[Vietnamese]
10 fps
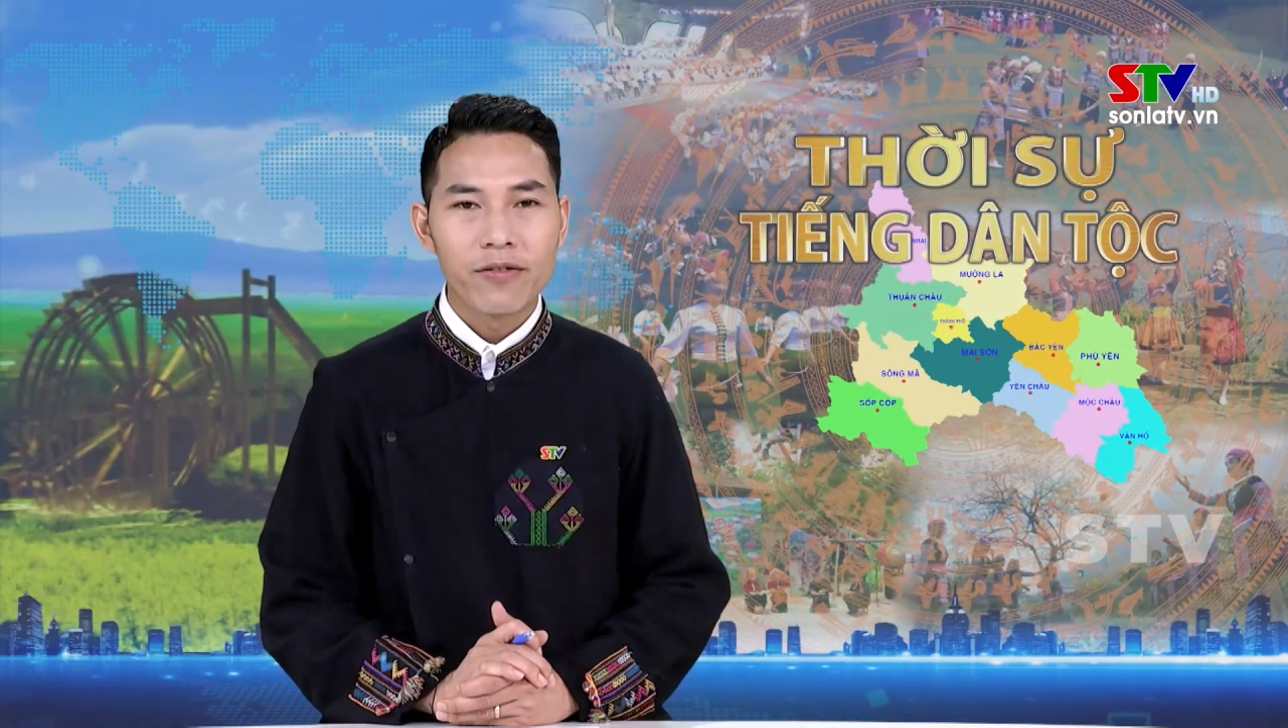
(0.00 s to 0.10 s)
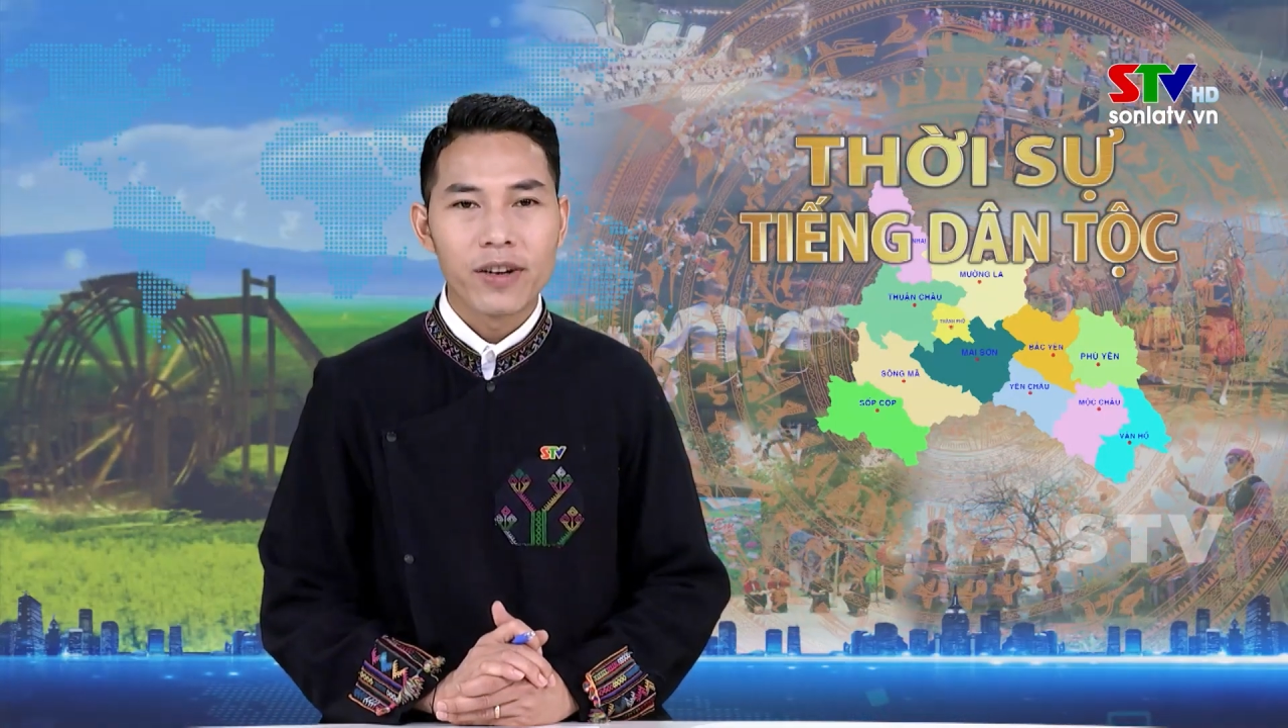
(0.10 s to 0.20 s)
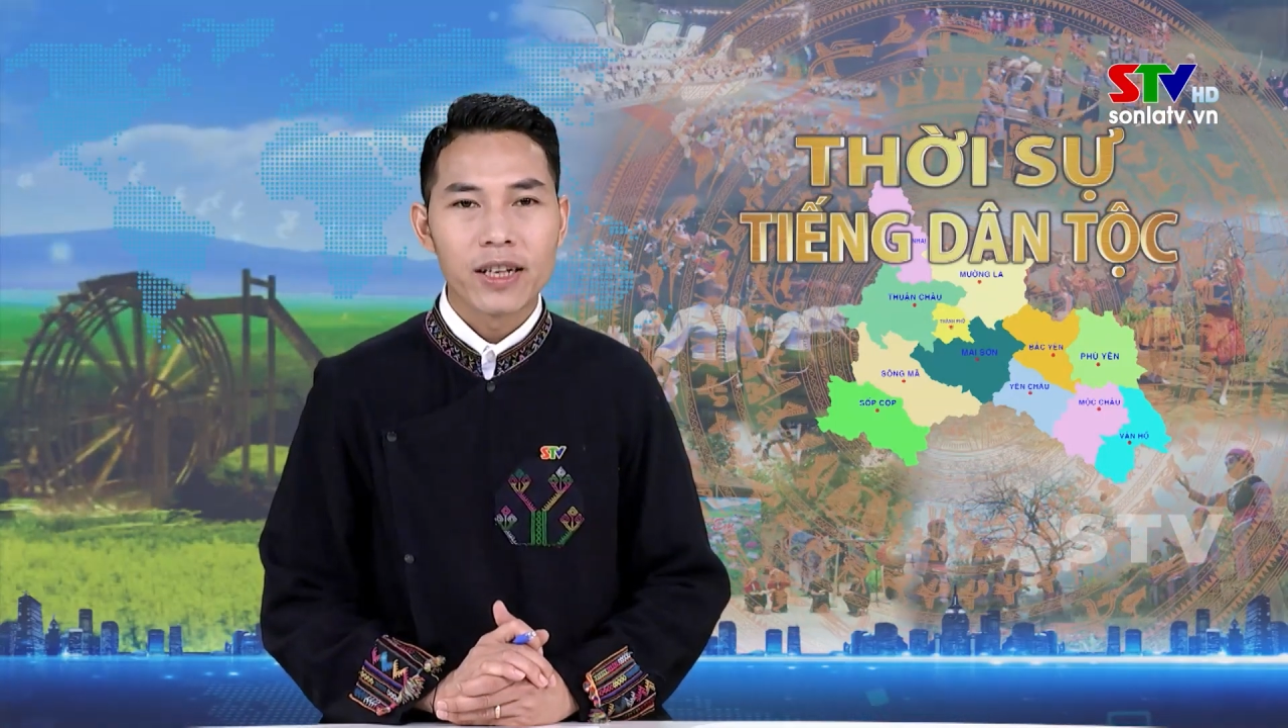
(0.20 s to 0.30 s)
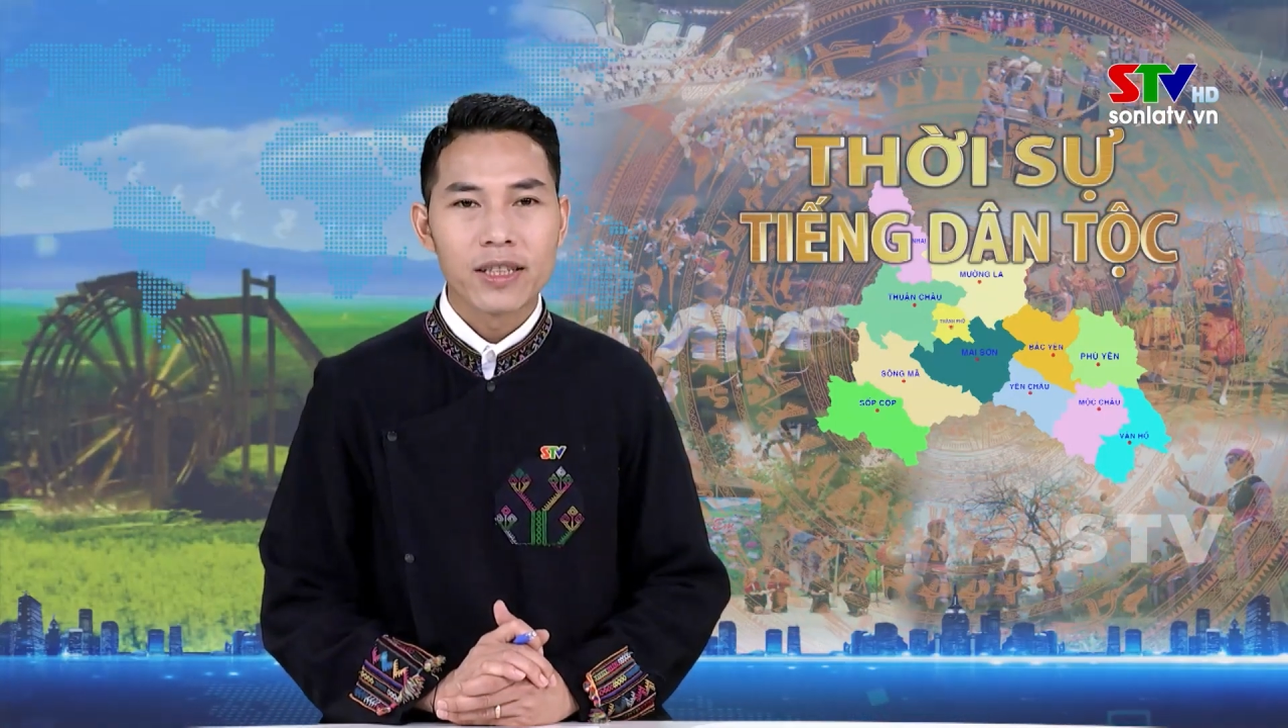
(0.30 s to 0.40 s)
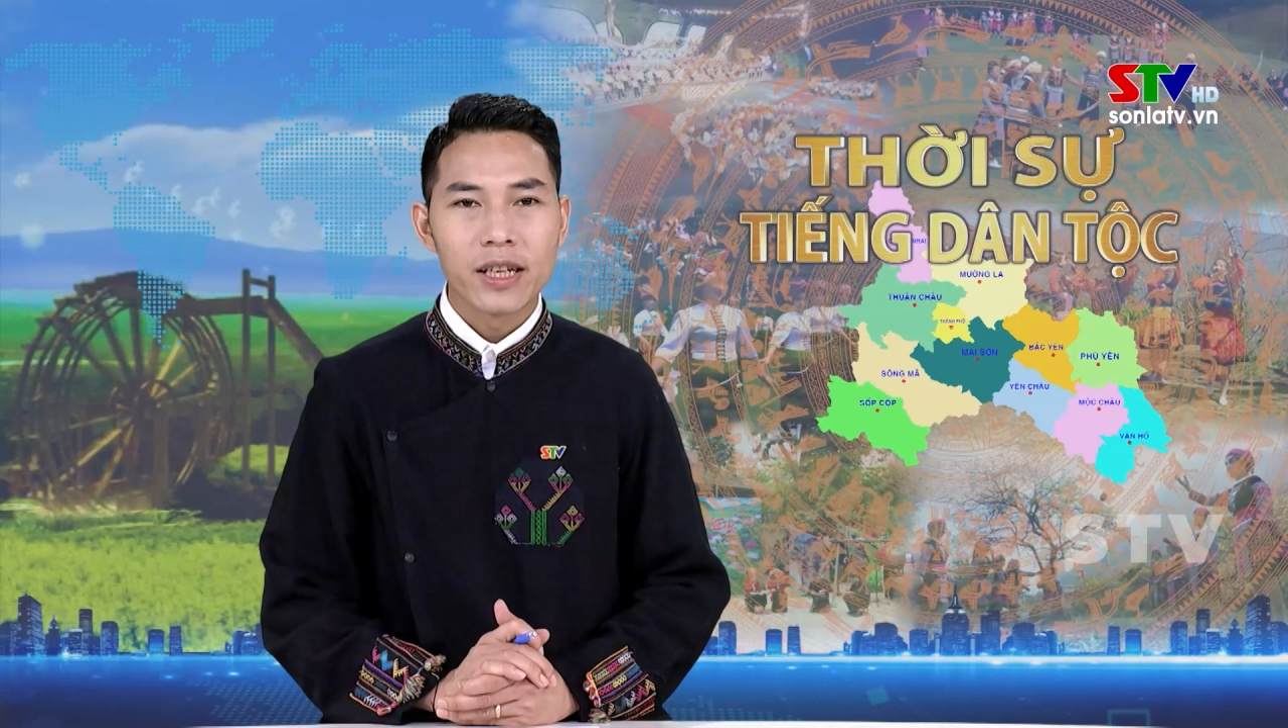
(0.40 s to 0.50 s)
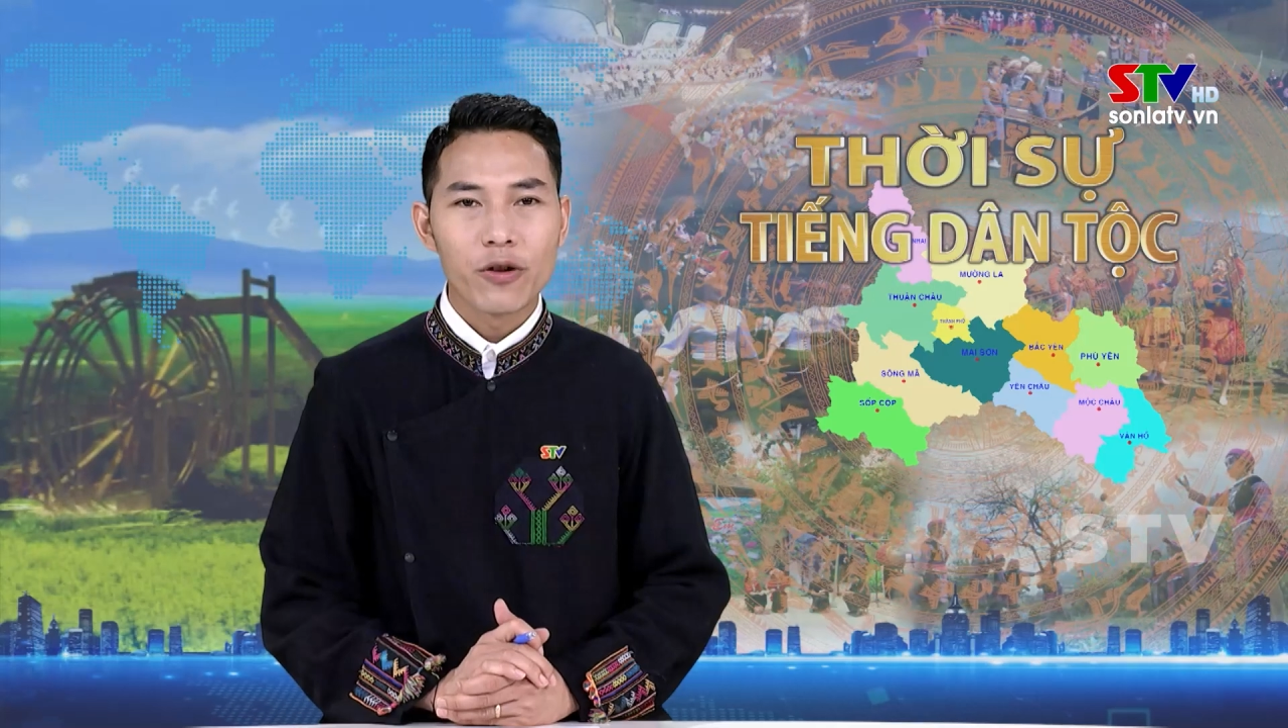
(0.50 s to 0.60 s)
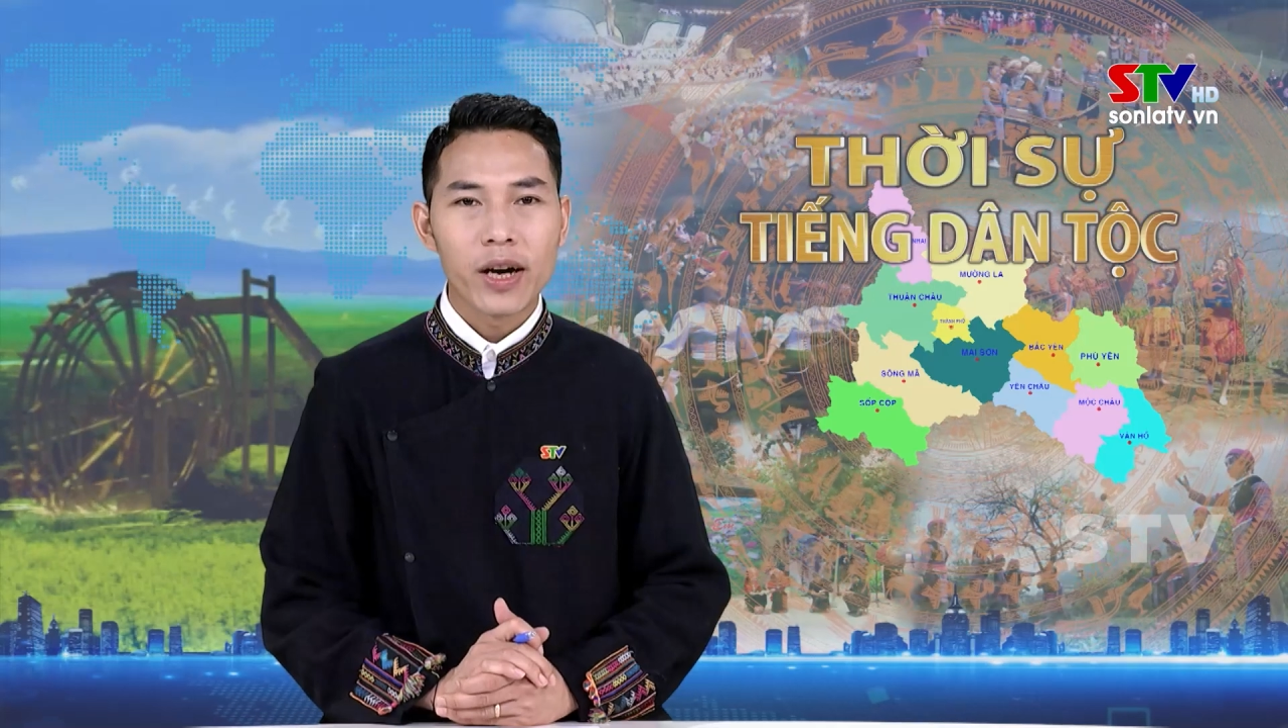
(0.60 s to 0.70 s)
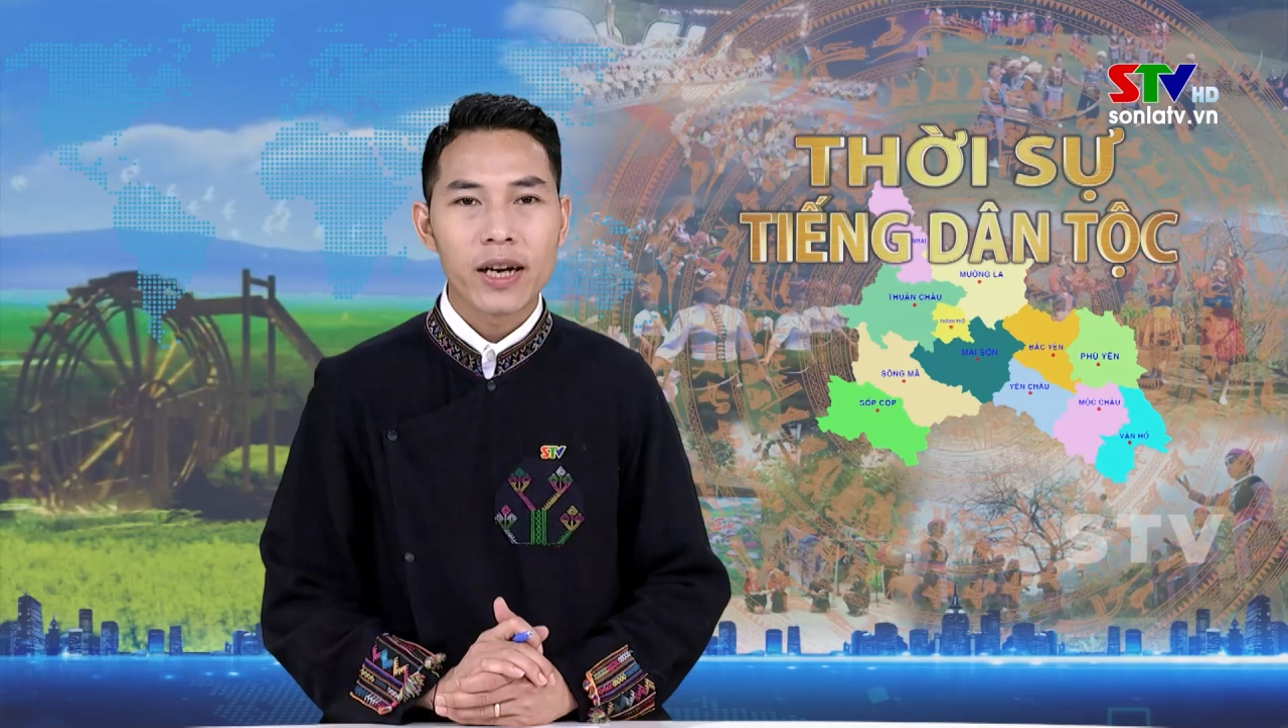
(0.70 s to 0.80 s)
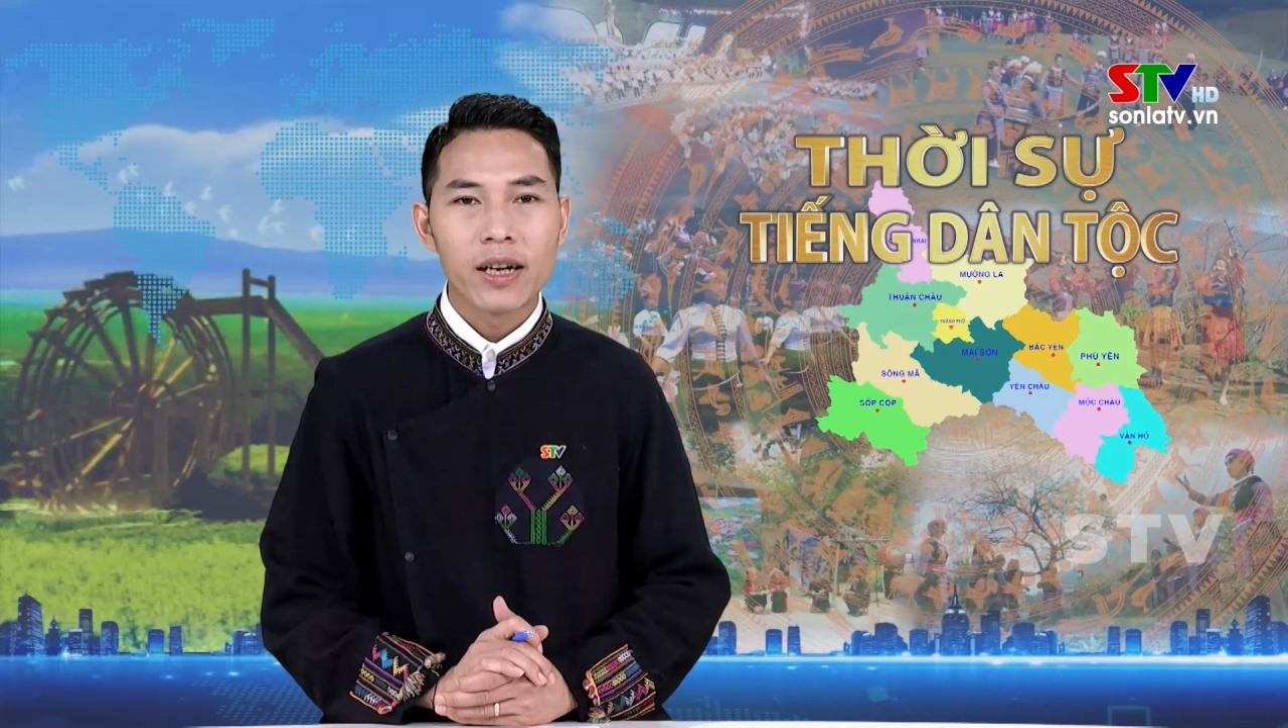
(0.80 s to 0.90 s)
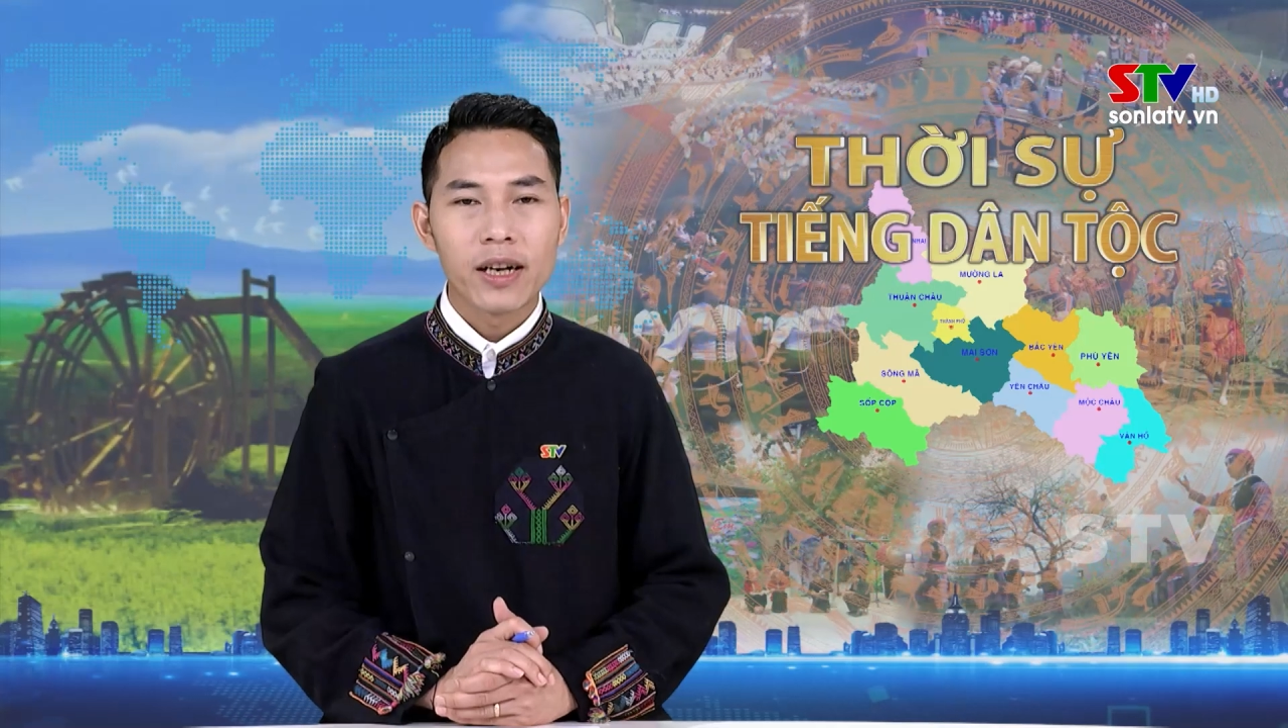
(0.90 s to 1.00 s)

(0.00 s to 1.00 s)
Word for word: viên sinh hoạt,